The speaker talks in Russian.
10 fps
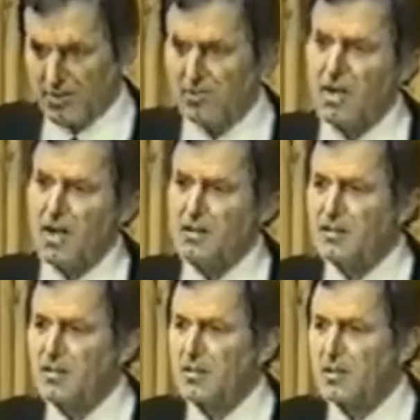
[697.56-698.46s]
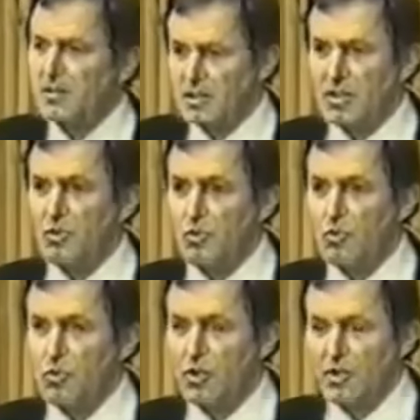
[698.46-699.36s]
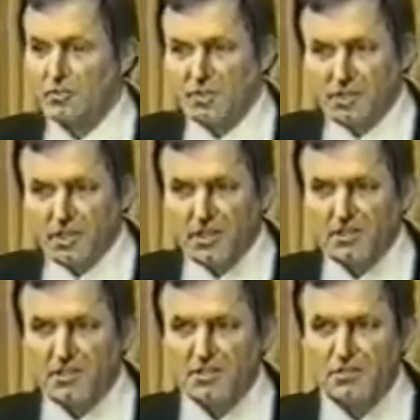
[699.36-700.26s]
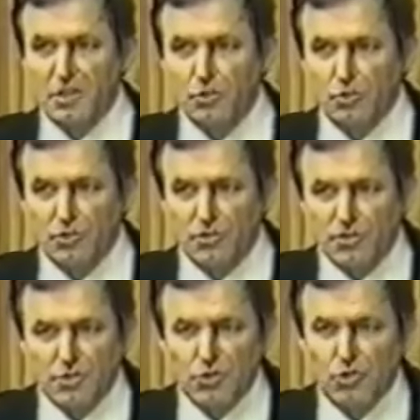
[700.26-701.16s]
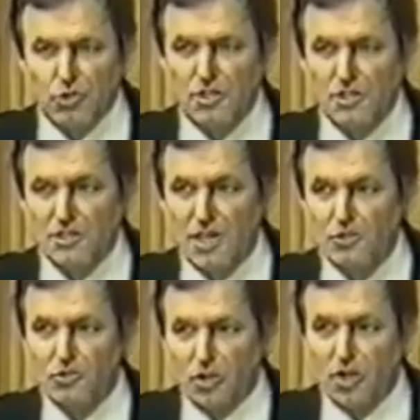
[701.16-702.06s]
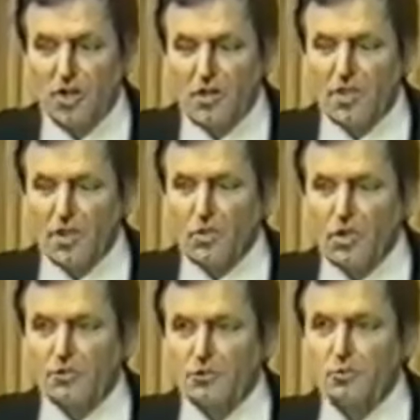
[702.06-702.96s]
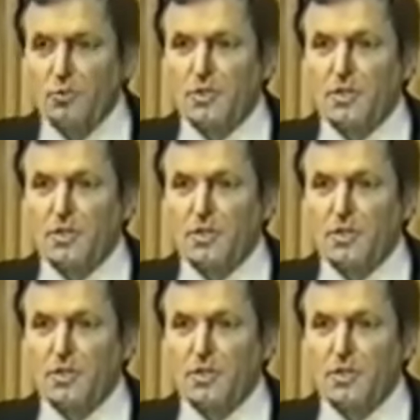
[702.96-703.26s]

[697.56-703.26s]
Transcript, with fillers: И образование, и науку. Ведь кризис в науке, ведь все ученые знают, что наука в